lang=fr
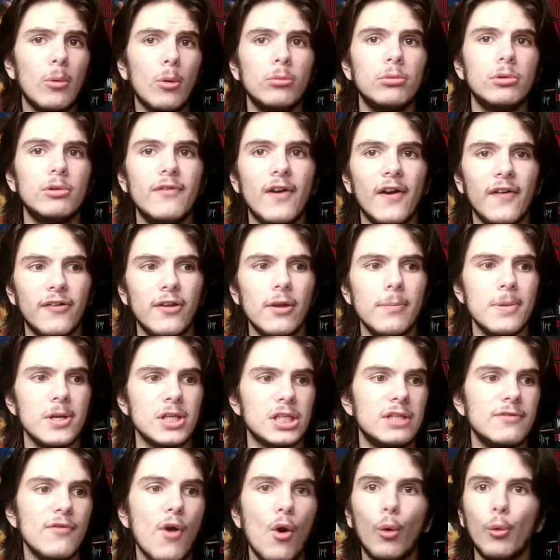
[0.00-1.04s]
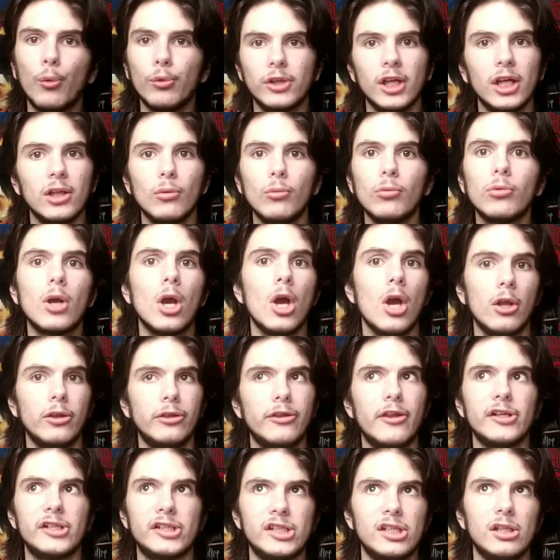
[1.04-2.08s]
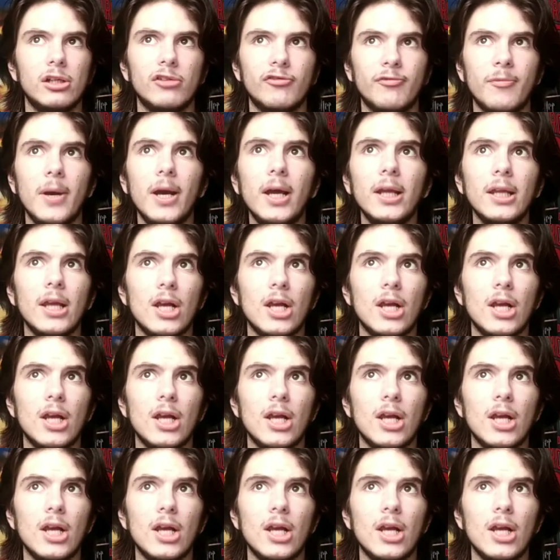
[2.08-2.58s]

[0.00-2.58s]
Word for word: bouleverser parce qu'il va rencontrer donc Dustin Hoffman,